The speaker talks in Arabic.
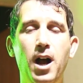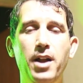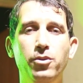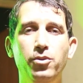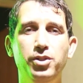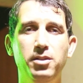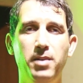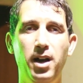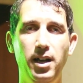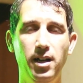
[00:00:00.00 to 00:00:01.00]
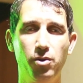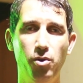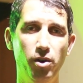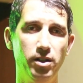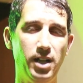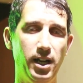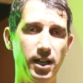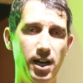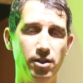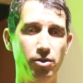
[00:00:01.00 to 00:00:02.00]
أن أجيب على كل
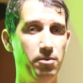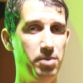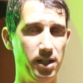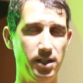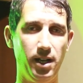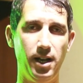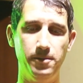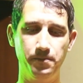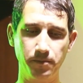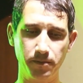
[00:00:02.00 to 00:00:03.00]
تعليقاتكم بإذن الله